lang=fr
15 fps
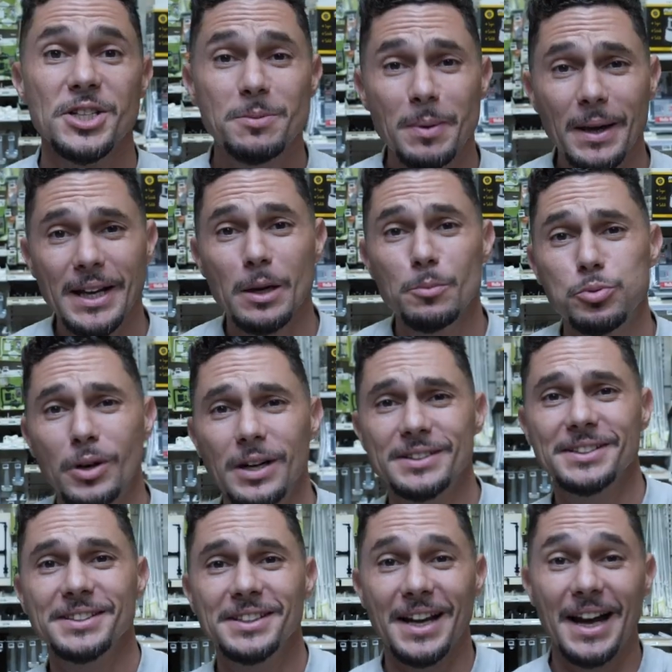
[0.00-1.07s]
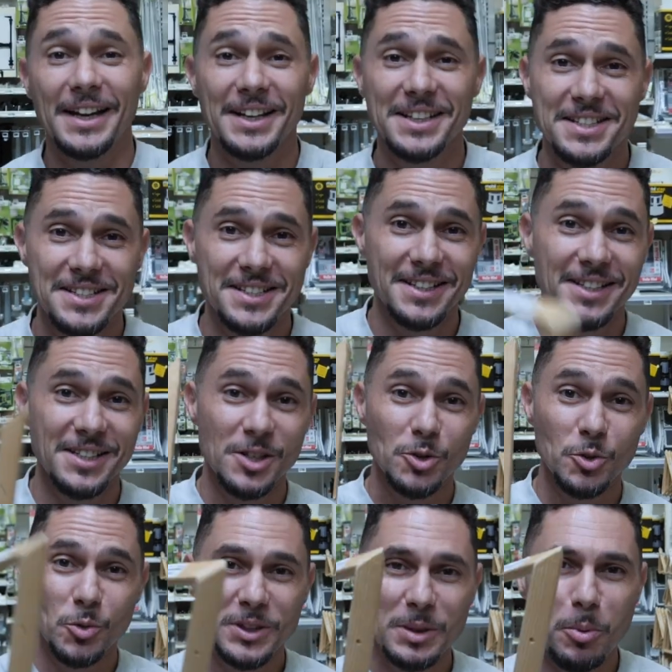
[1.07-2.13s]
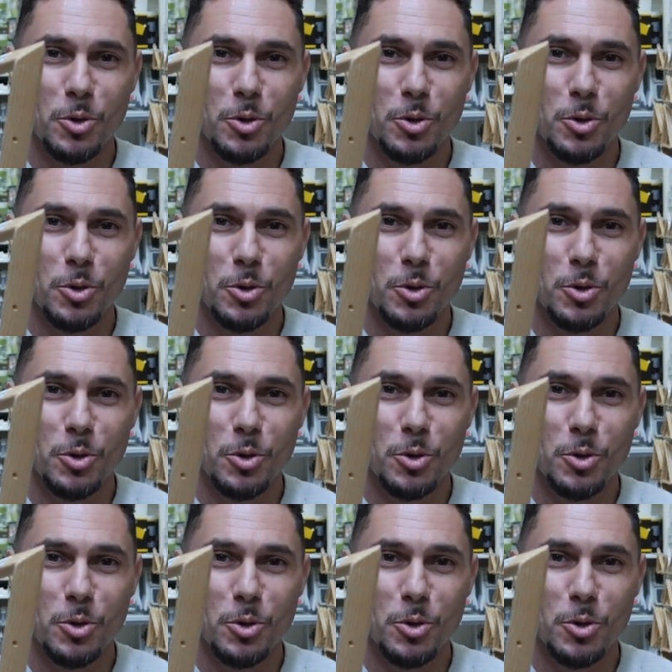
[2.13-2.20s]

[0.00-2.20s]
J'espère qu'elle pourra t'aider à réaliser tous tes